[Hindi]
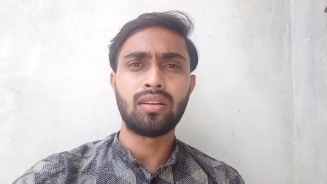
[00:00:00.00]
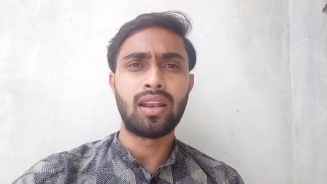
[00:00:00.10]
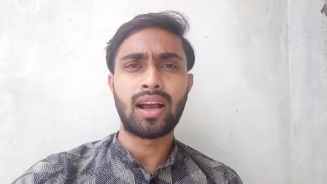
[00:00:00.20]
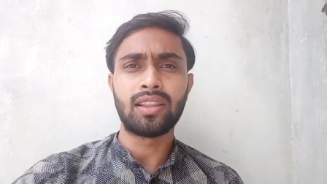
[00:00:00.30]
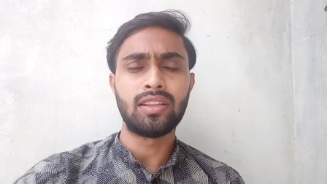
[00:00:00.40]

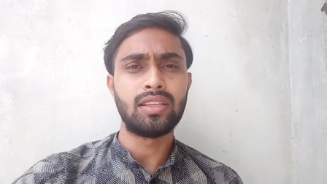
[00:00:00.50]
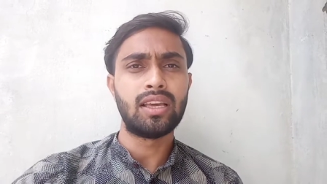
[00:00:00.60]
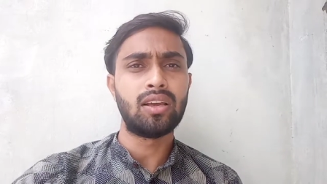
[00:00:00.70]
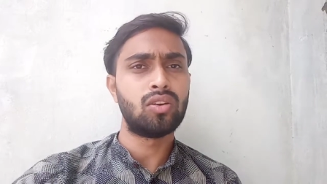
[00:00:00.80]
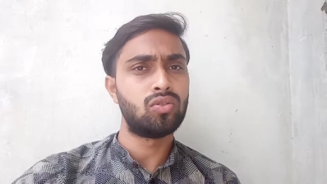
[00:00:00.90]
लगा देती
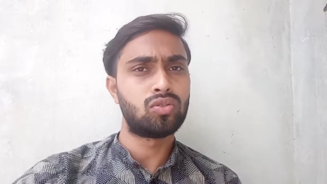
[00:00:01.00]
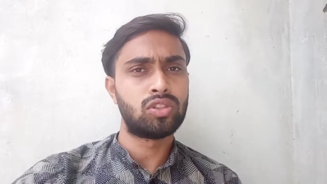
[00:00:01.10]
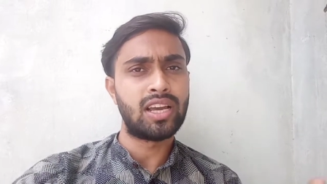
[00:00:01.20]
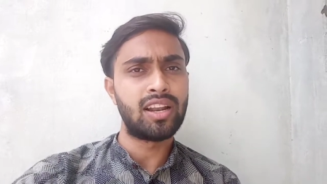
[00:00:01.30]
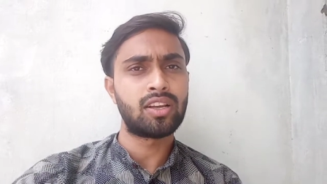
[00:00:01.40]
है उस
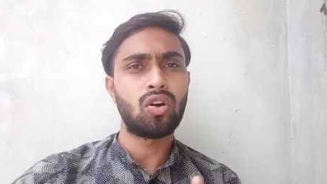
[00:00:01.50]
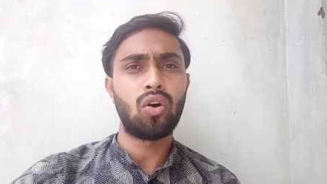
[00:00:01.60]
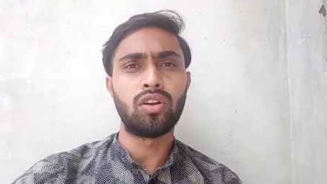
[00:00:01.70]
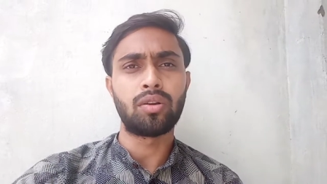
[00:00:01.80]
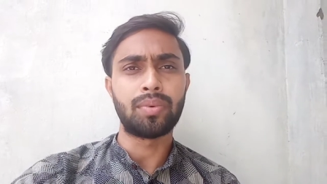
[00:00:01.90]
चैनल के
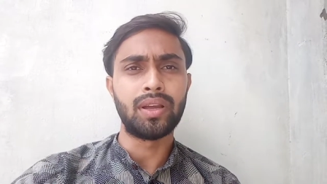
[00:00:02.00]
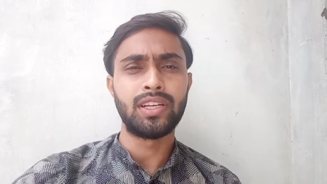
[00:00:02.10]
ऑनर पे